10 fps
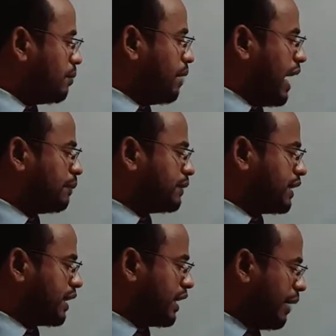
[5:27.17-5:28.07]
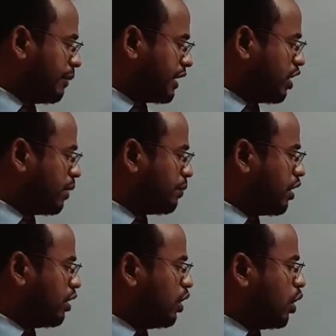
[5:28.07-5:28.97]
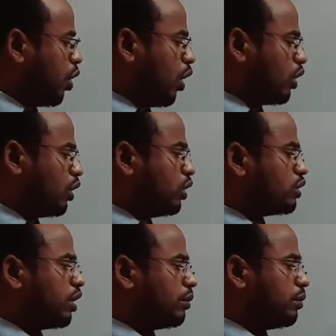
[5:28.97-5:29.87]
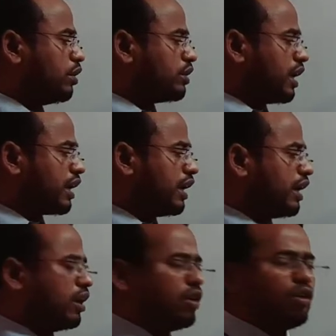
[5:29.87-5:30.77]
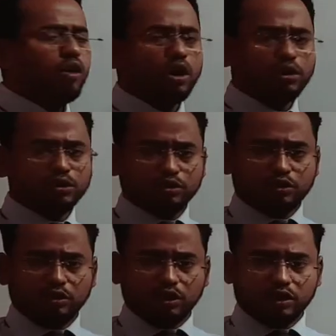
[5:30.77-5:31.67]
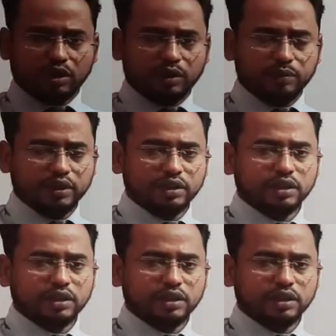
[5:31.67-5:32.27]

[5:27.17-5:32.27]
ভাব থেকে দা বাদ দেওয়ার পর অন্য সর্বর্ণ থাকলে অয়ও যুক্ত করতে হবে